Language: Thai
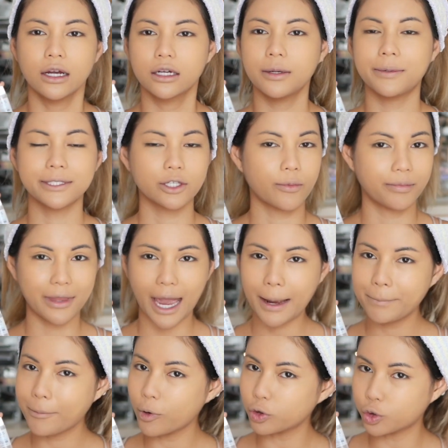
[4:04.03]
คือผสมได้
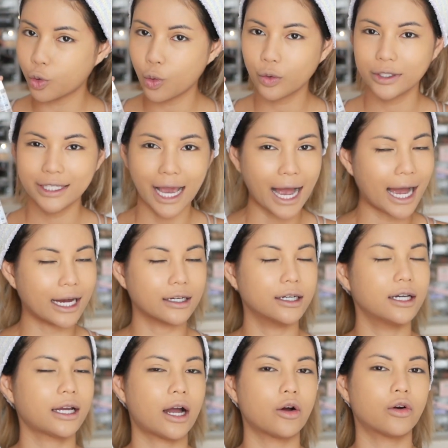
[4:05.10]
หมดทุกอย่าง
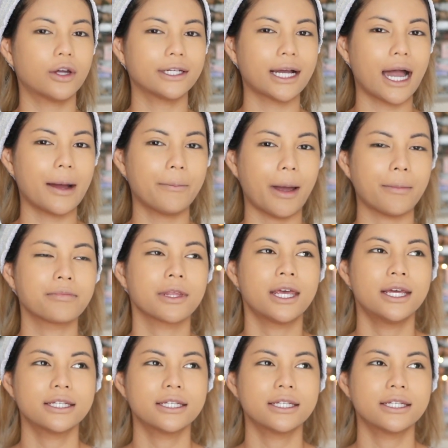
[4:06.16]
เลยเขาค่อนข้างแบบ